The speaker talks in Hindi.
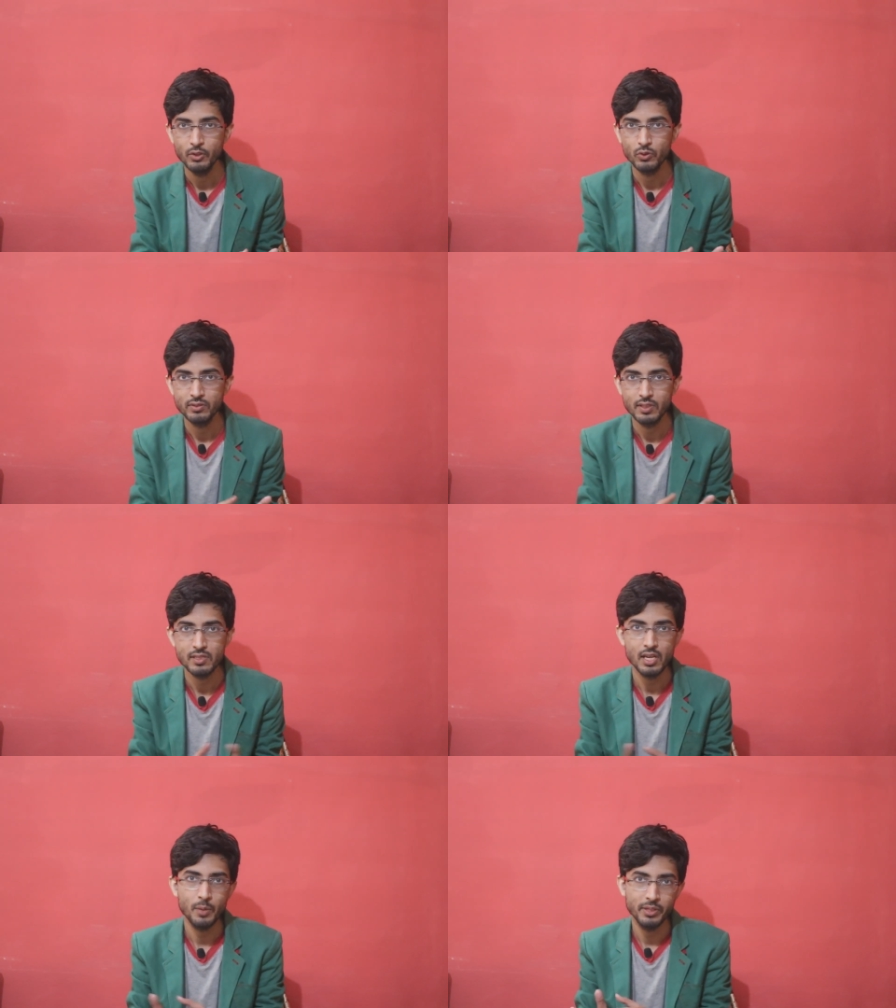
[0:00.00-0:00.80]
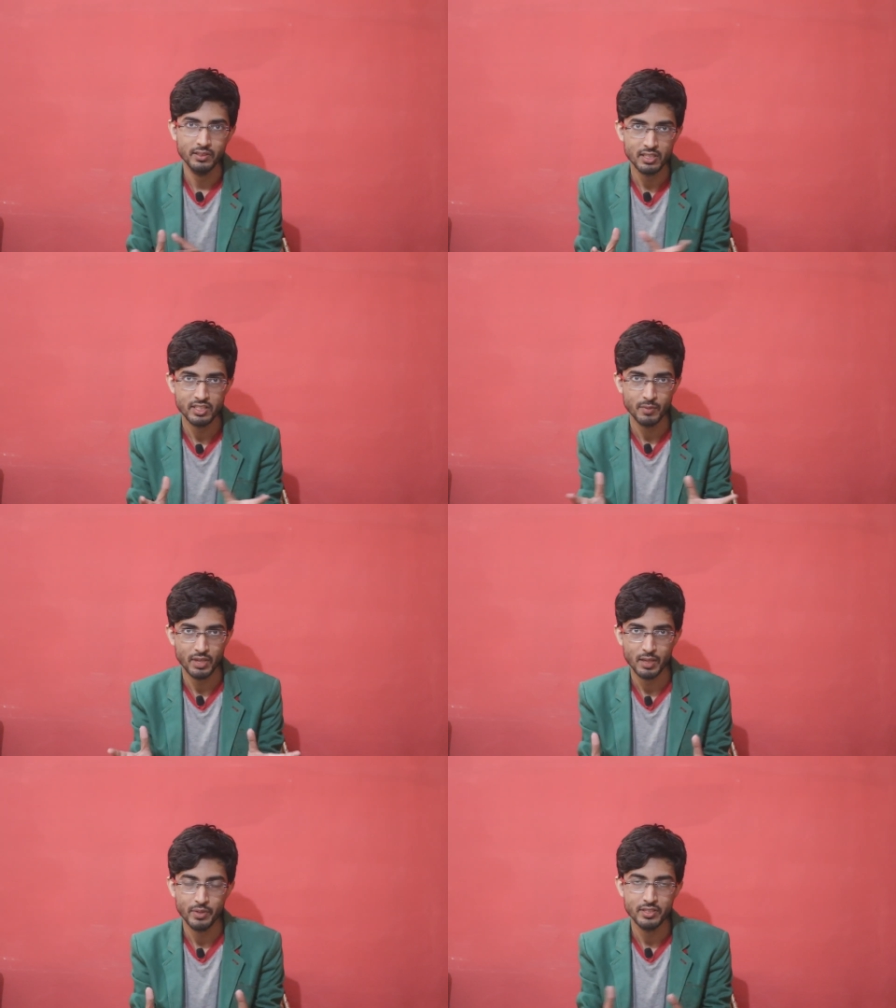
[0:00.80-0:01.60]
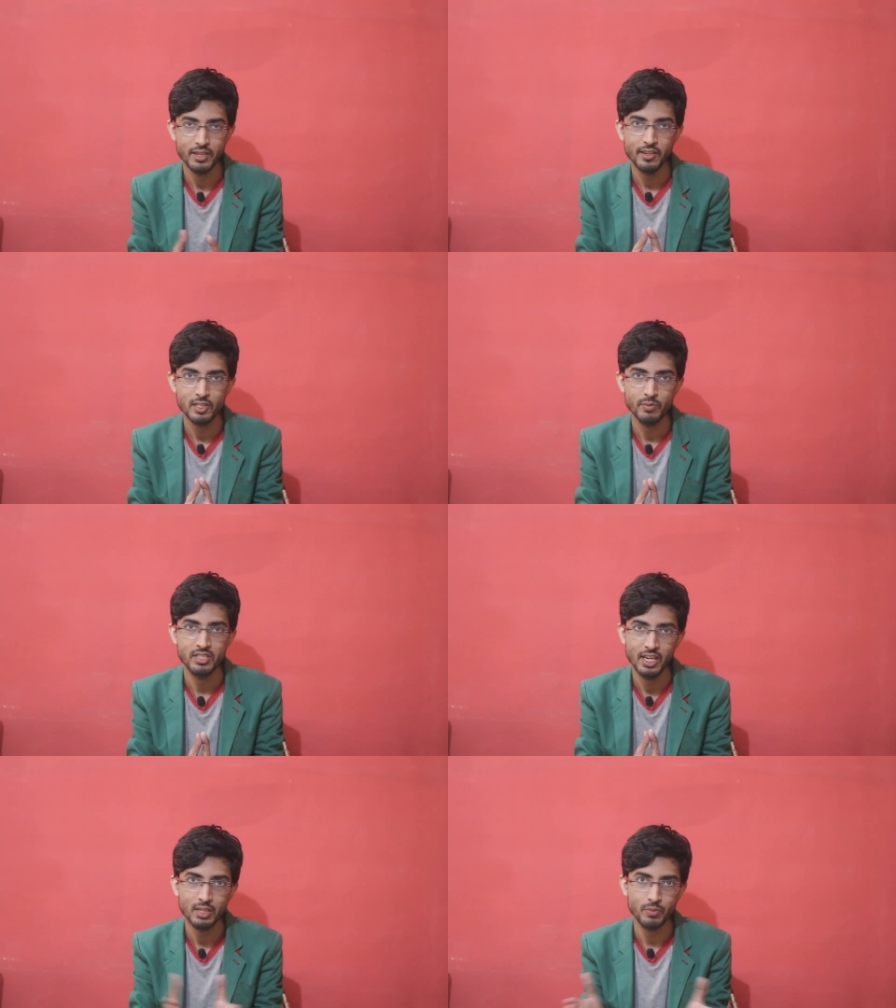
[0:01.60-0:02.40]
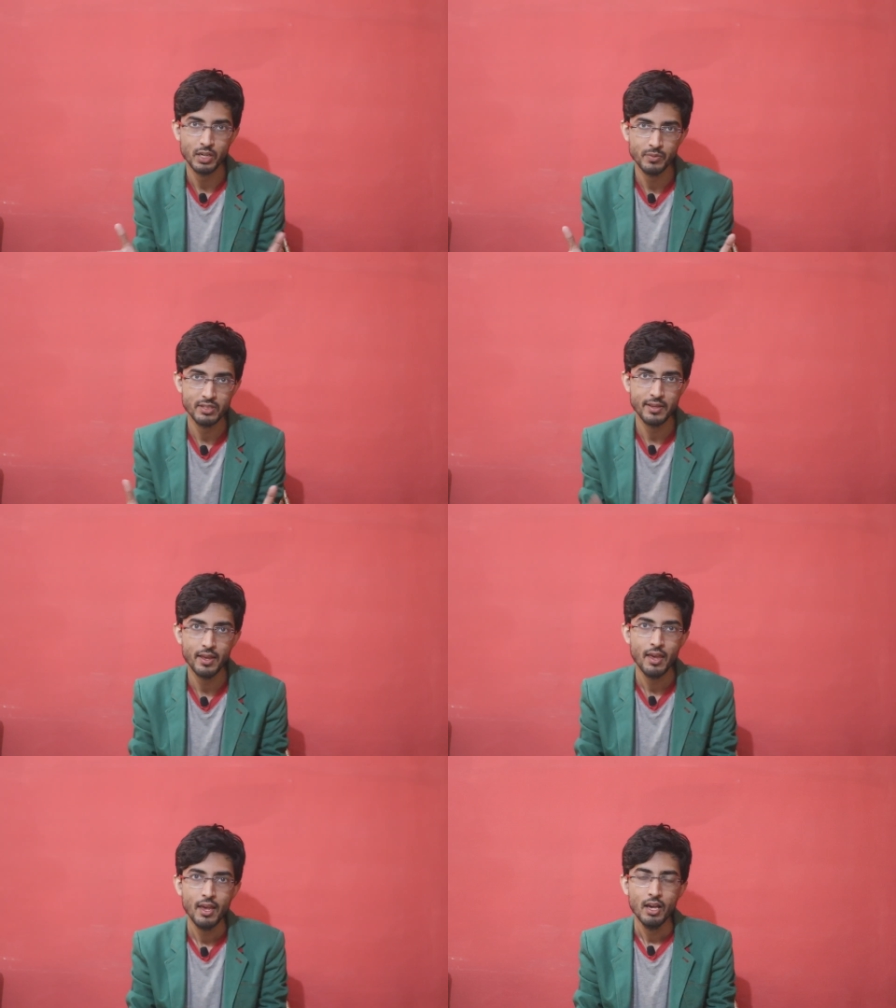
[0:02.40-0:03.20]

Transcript: तो इस तरह से आपकी दस टीमें ये बन जाएंगी इसमें छः डिपार्टमेंट्स हैं